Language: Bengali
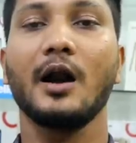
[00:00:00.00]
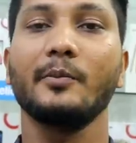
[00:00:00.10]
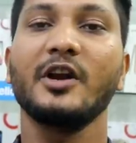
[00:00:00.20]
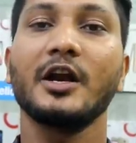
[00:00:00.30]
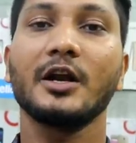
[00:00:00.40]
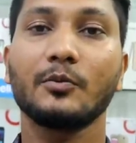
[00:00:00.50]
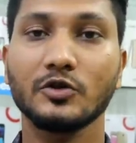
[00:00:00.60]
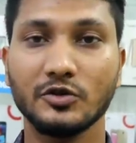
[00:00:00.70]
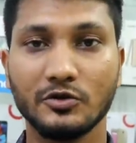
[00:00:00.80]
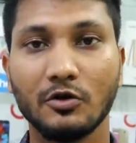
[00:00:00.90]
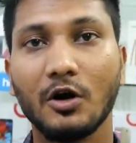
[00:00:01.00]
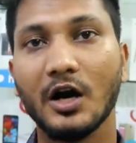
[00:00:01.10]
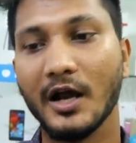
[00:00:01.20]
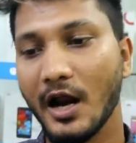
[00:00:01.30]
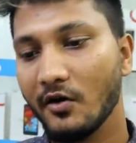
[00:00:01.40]
আর মিডিয়া টেক প্রসেসর
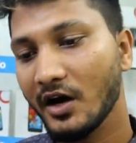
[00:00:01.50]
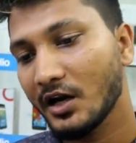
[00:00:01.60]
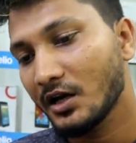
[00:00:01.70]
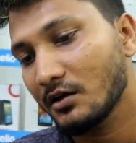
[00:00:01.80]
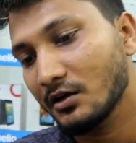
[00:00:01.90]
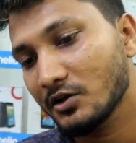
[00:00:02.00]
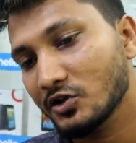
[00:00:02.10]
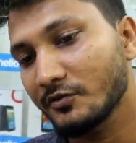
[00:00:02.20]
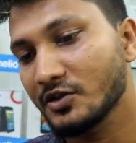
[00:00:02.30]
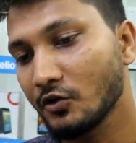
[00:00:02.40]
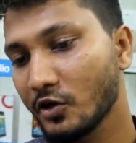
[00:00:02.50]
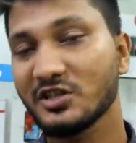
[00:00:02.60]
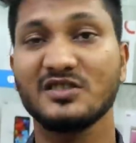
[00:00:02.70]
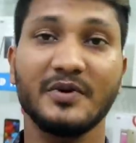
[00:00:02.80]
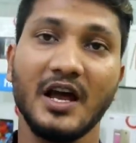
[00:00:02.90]
করার কারণে এটা সবচেয়ে
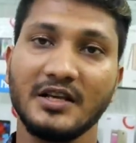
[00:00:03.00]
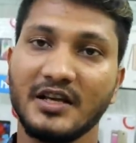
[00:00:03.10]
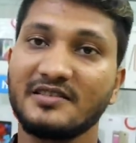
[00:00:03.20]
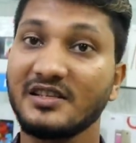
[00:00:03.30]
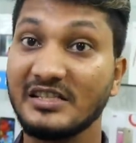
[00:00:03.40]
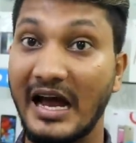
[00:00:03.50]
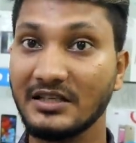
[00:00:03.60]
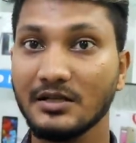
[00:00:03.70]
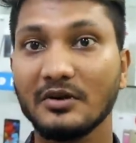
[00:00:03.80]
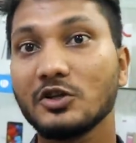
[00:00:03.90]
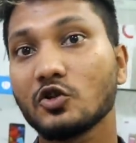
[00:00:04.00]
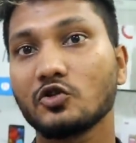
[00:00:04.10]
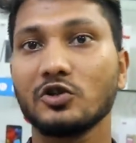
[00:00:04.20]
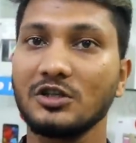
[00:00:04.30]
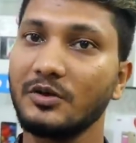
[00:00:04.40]
লোয়েস্ট প্রাইসে আছে চার জিবি
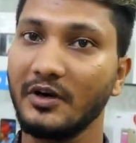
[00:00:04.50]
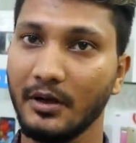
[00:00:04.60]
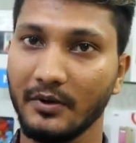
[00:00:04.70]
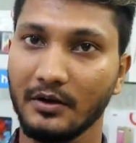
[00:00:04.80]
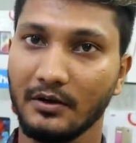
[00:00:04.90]
চৌষট্টি জিবি র্যাম